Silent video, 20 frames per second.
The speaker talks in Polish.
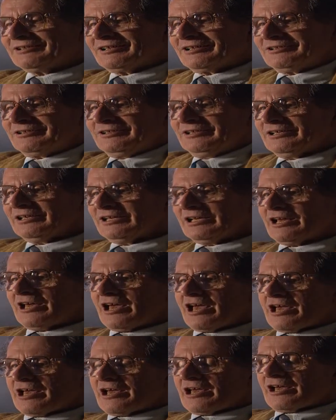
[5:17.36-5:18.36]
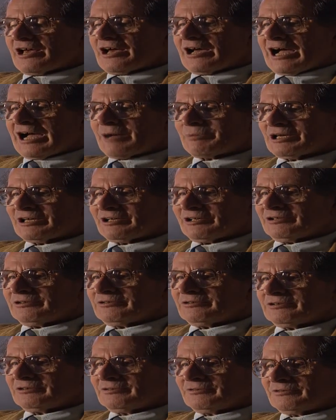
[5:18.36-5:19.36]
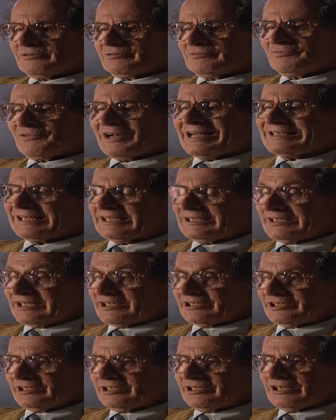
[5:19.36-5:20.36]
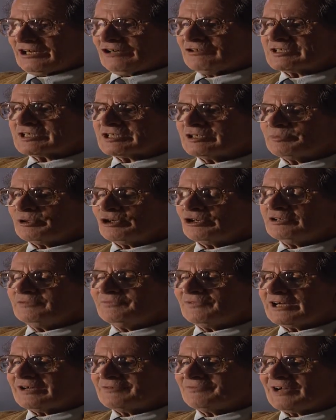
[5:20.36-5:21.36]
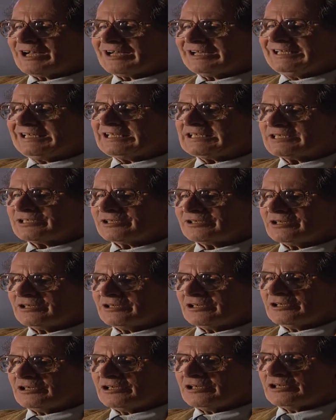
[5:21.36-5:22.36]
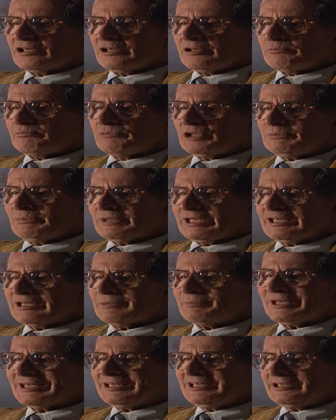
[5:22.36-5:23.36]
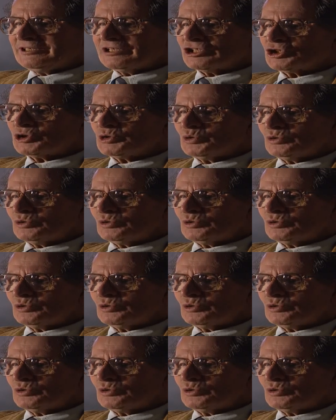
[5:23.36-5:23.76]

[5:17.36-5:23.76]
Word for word: W Berlinie ojciec starał się bez przerwy o pracę, zmieniając z konieczności jedną firmę po drugiej.